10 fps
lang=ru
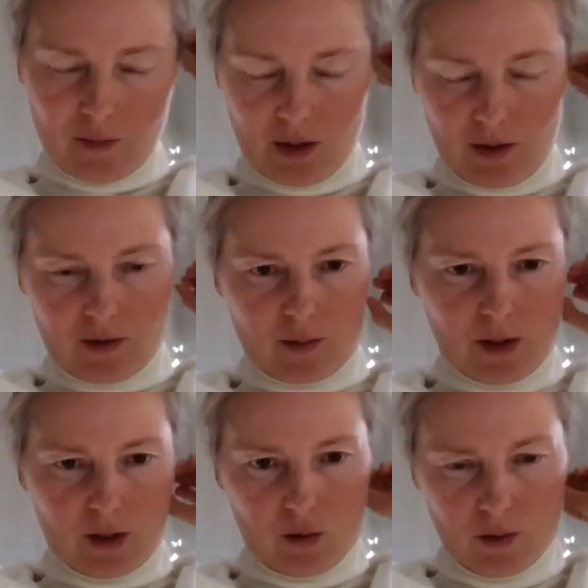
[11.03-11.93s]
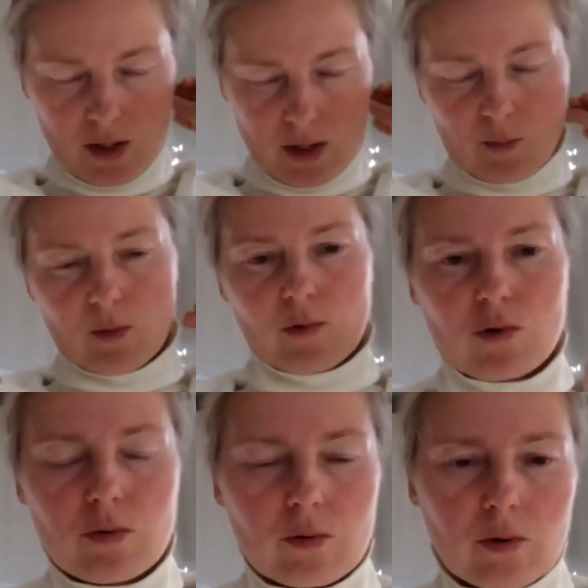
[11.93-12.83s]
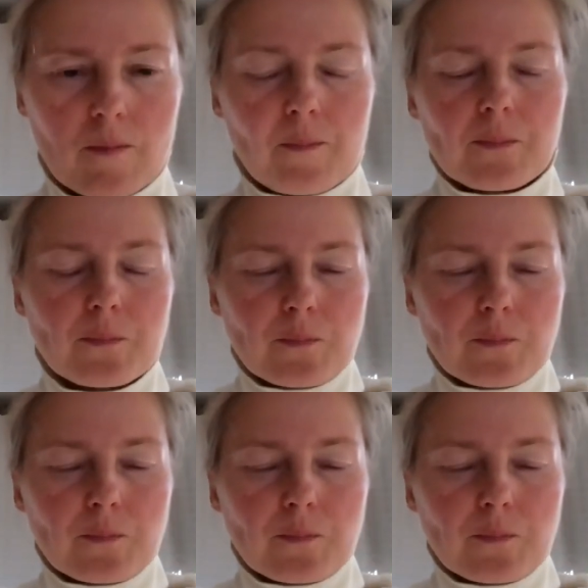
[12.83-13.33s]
вас смотрю, я напомню, что